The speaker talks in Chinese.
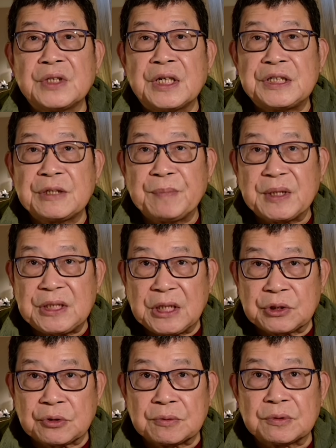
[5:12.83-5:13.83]
已经被
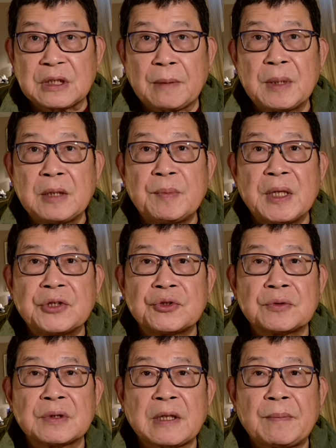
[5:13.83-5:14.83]
解除，他们也免
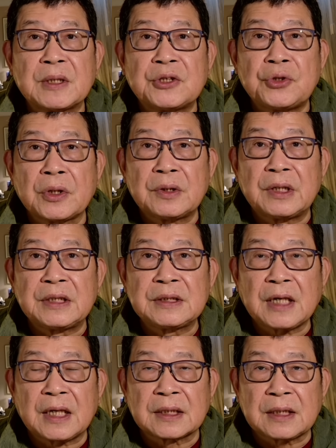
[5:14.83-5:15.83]
除了他们全国
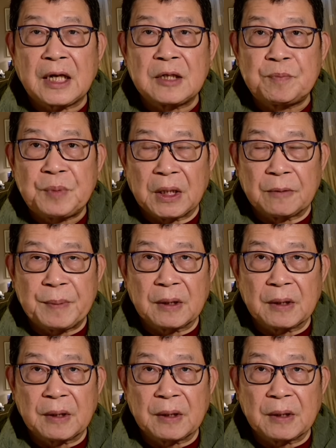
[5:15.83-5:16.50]
人大代表，